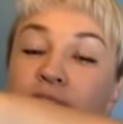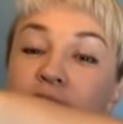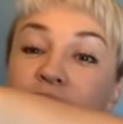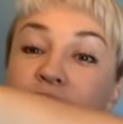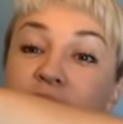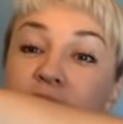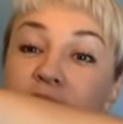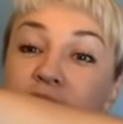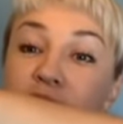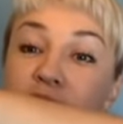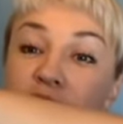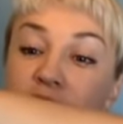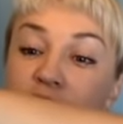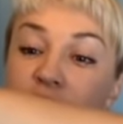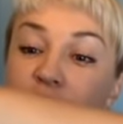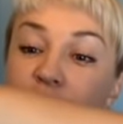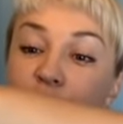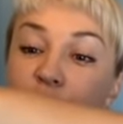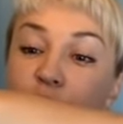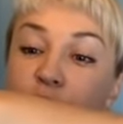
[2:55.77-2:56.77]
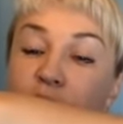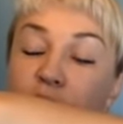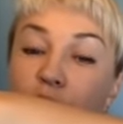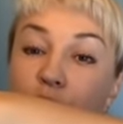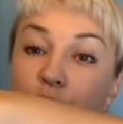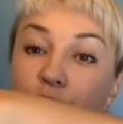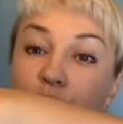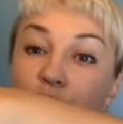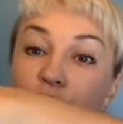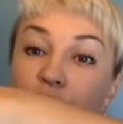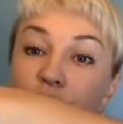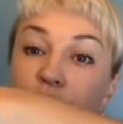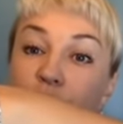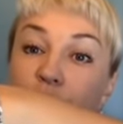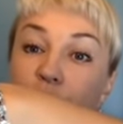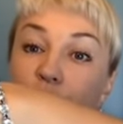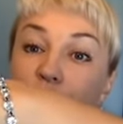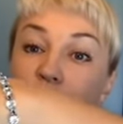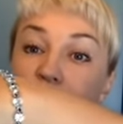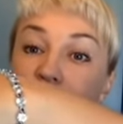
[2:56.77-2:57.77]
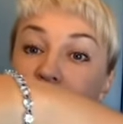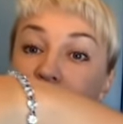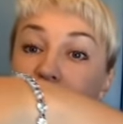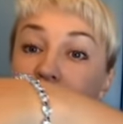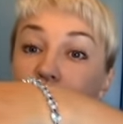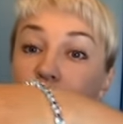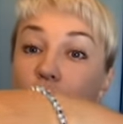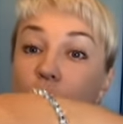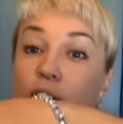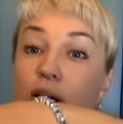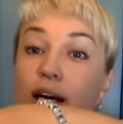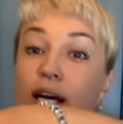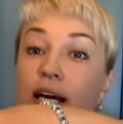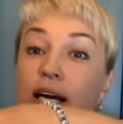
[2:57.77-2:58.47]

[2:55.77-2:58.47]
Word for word: Я сейчас его на руку на свою одену.